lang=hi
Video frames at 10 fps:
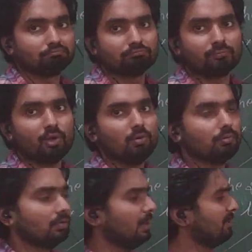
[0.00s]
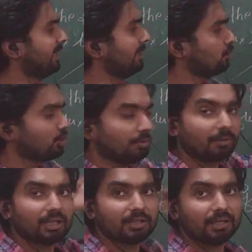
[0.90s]
नो no. आप रेडियस कुछ भी
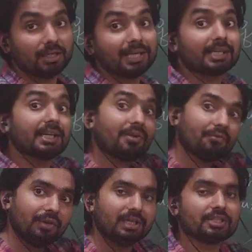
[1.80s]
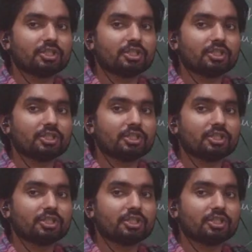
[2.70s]
बढ़ाते रहिए इलेक्ट्रिक फील्ड